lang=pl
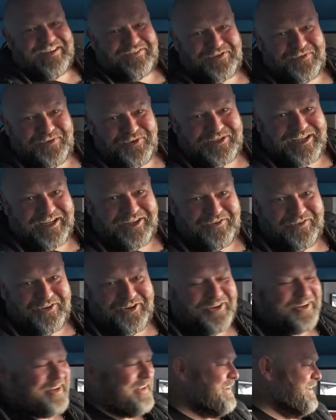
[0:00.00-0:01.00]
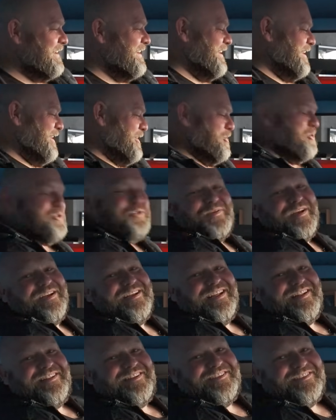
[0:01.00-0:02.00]
zawsze był zadowolony.
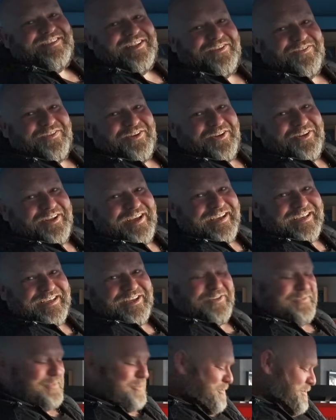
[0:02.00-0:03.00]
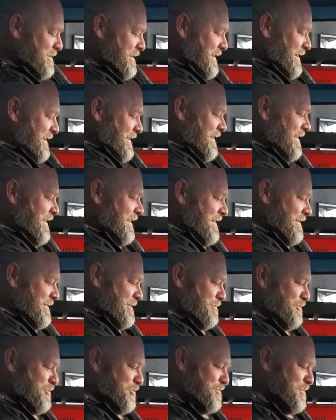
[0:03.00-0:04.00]
Uśmiechnięty i zadowolony jak kierował
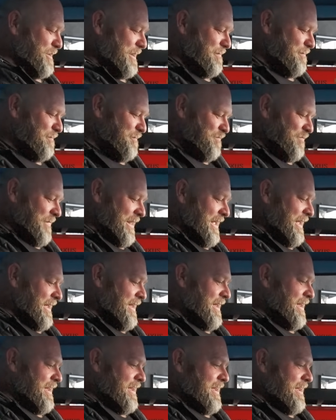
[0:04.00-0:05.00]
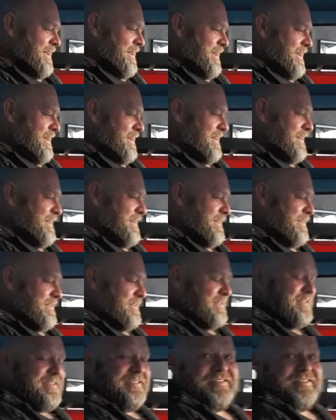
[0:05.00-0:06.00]
tym żubrem. Ale z tyłu